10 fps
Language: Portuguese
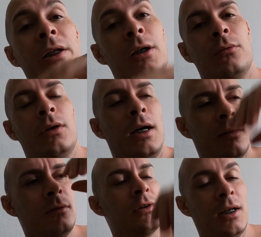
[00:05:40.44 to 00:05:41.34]
Mas não,
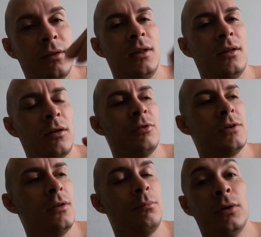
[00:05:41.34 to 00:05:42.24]
cara, os caras tentaram
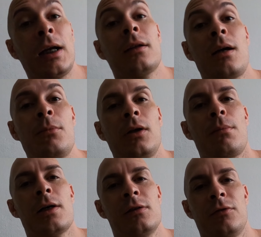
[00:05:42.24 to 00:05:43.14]
fazer, botaram até a mão na
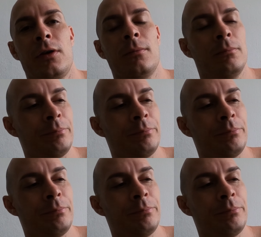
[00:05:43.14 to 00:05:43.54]
massa, velho.